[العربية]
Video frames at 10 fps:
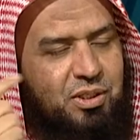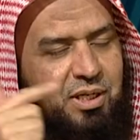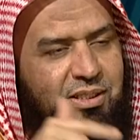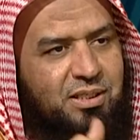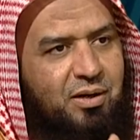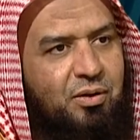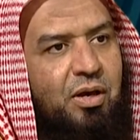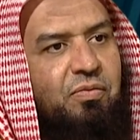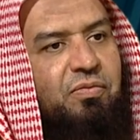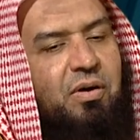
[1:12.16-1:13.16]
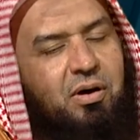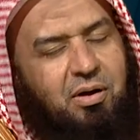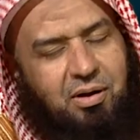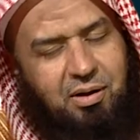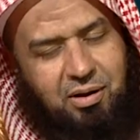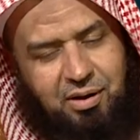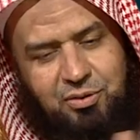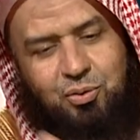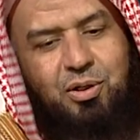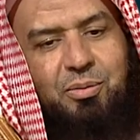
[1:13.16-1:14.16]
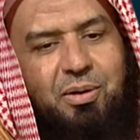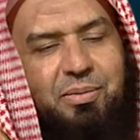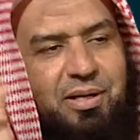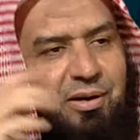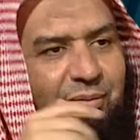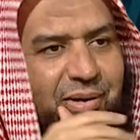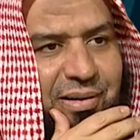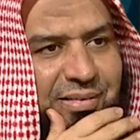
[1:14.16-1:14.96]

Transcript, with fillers: إلى الصلاة كفارة لما بينهما